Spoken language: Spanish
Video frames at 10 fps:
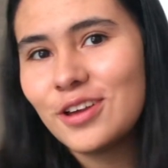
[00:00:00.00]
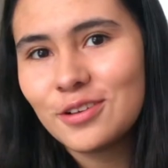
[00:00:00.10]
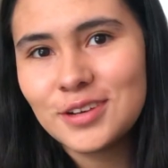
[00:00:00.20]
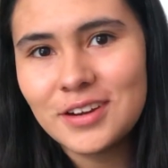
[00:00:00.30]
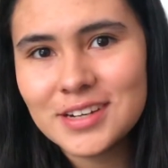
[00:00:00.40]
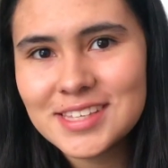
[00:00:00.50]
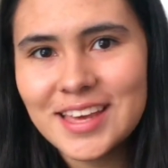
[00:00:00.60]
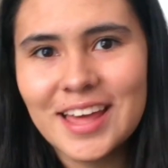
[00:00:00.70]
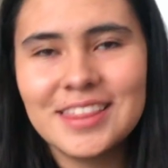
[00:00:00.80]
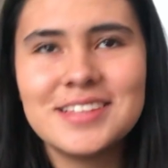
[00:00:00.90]
de la
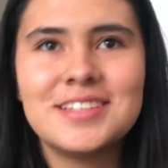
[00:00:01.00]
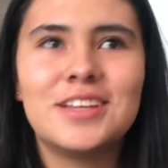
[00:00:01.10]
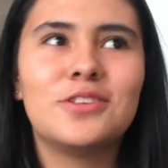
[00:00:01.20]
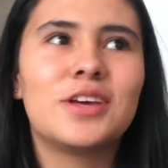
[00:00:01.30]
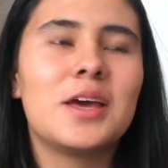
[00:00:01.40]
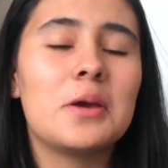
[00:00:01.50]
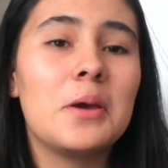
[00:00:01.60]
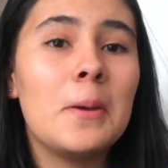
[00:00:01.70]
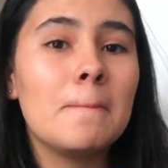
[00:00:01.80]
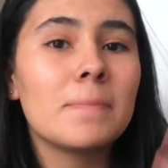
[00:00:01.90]
universidad diciendo
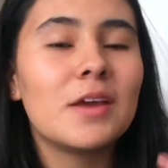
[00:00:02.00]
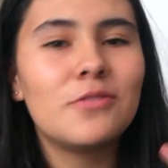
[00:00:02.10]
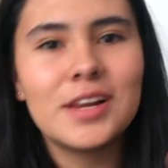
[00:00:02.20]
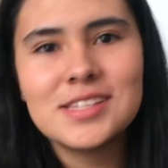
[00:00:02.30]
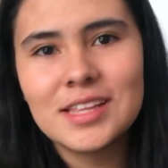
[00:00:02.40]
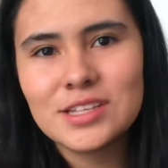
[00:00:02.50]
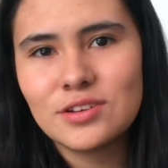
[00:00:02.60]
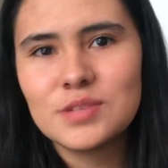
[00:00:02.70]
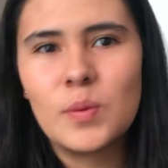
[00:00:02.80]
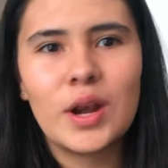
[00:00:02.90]
que
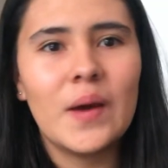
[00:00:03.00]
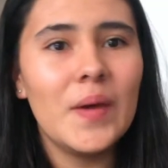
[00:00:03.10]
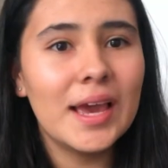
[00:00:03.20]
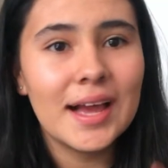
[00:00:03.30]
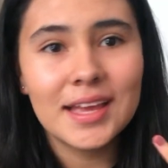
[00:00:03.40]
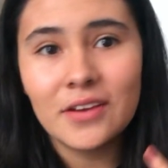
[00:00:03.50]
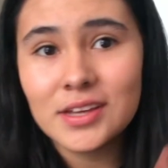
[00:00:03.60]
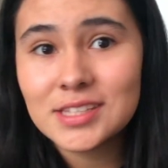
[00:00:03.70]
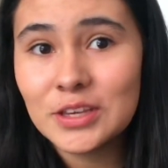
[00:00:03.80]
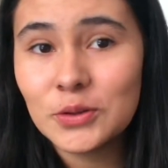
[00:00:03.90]
felicitaciones por la beca, que
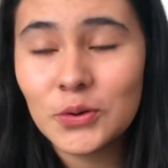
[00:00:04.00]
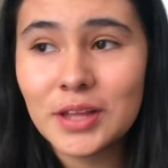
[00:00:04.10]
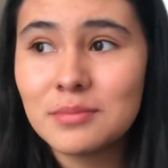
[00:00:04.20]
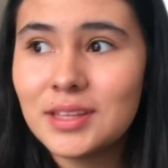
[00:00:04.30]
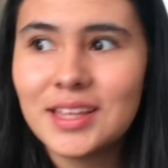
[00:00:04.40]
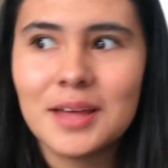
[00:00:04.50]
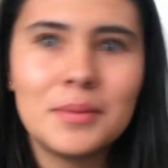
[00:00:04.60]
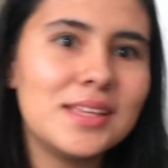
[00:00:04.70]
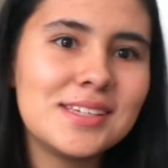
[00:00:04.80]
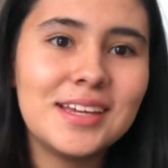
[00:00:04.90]
había sido admitida a
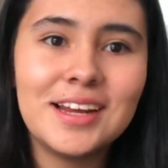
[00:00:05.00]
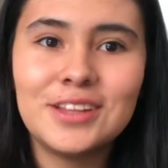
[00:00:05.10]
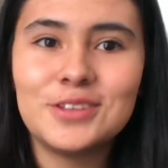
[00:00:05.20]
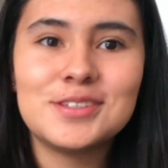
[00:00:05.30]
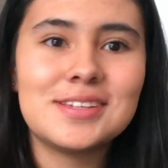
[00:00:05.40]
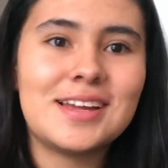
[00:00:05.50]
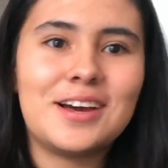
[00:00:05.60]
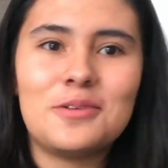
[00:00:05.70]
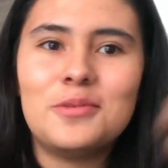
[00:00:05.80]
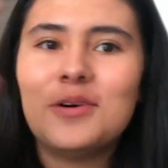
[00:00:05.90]
medicina, entonces
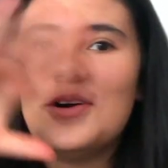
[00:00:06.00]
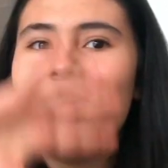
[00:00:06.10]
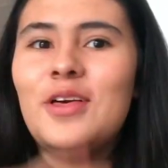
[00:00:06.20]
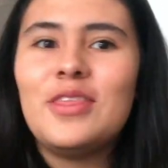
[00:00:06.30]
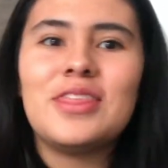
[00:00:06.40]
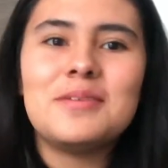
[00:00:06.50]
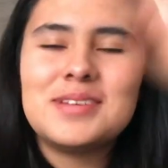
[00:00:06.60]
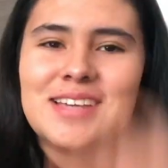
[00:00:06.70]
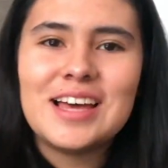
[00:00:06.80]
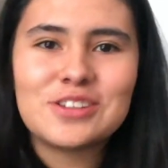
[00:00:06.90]
era como
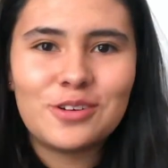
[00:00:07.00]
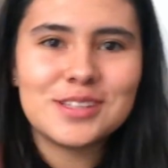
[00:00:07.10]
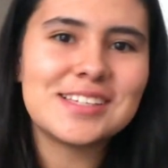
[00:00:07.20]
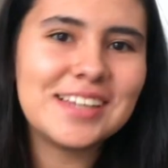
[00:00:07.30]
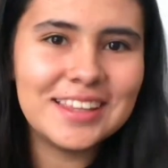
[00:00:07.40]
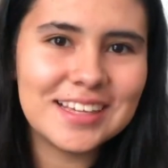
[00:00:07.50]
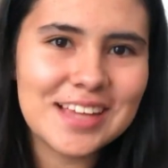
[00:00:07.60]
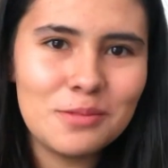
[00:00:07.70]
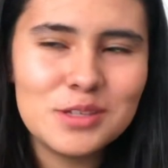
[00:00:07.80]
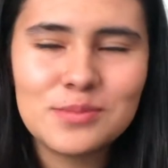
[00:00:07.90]
demasiadas cosas lindas
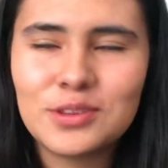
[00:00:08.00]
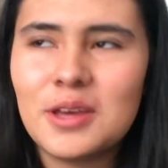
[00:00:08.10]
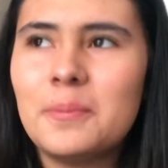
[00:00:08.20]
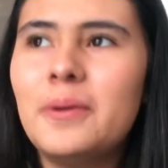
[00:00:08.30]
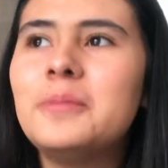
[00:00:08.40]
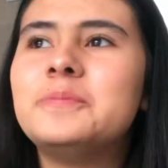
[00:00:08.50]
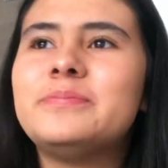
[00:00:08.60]
al mismo tiempo,